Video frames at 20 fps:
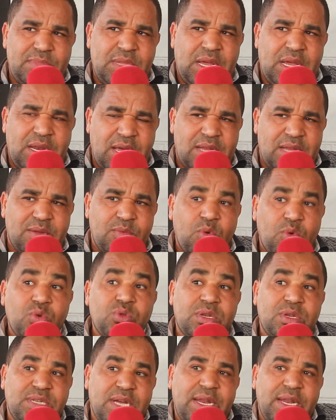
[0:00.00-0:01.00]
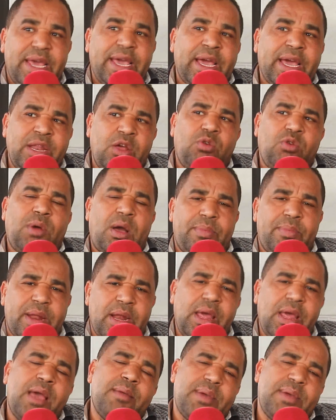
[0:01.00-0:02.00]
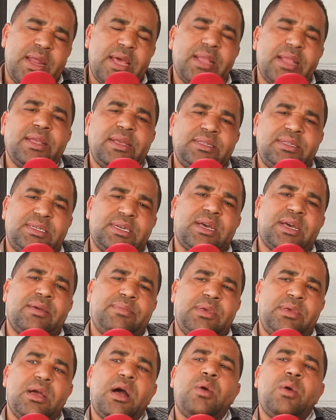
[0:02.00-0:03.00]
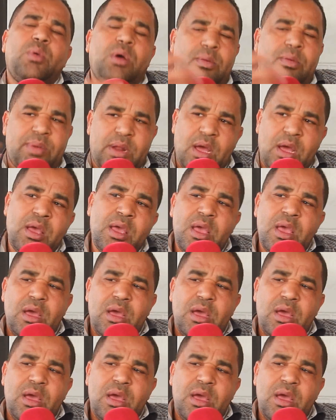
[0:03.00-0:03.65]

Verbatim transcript: يعني عدم قدرتها على اقناعهم عبر الحملات الانتخابيه وعبر